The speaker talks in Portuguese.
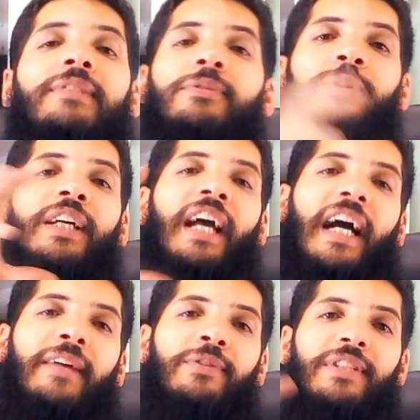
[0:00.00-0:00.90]
livro,
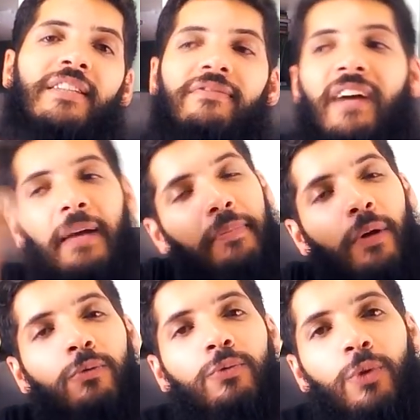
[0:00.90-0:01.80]
aí você vai
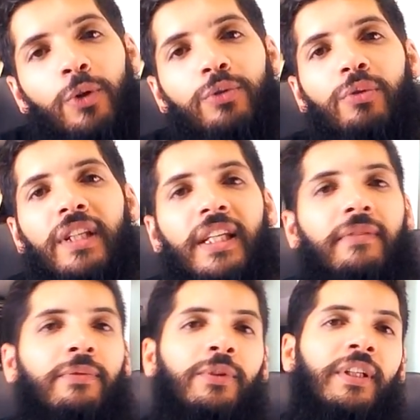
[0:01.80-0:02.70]
para um outro
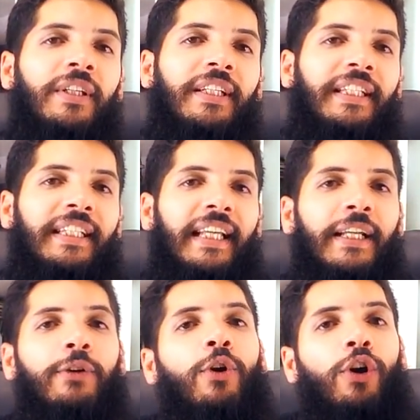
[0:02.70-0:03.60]
livro e
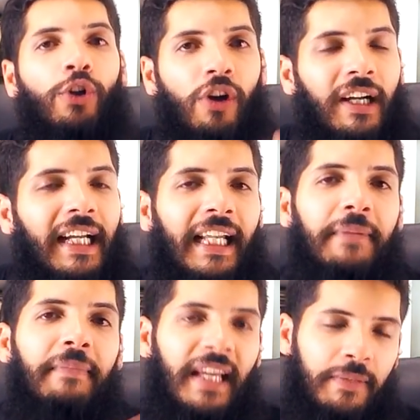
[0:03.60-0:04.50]
ele coloca
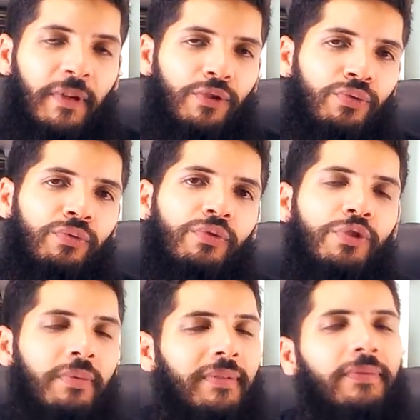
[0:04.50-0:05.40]
aquele mesmo assunto
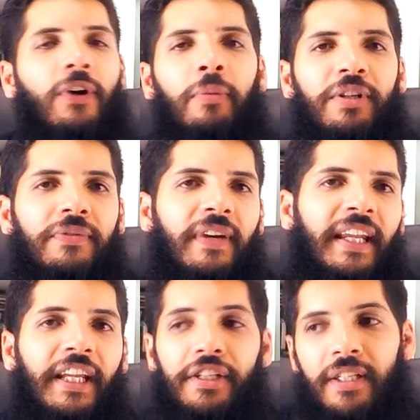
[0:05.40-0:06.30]
de uma forma
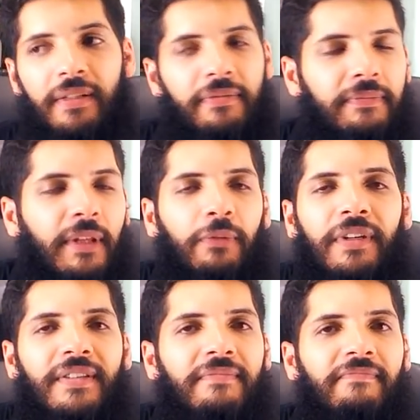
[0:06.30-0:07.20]
diferente que
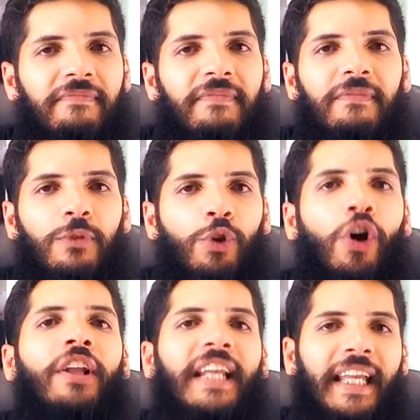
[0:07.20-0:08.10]
talvez
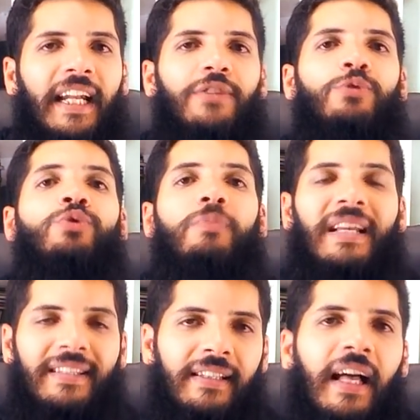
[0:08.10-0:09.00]
torne aquele assunto
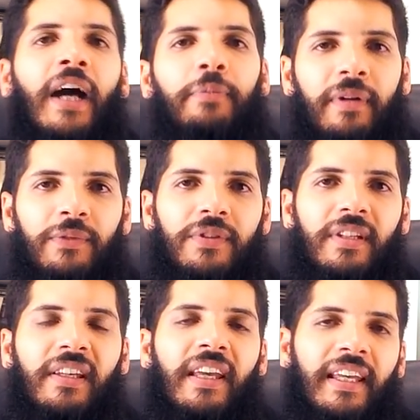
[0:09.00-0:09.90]
mais claro para você.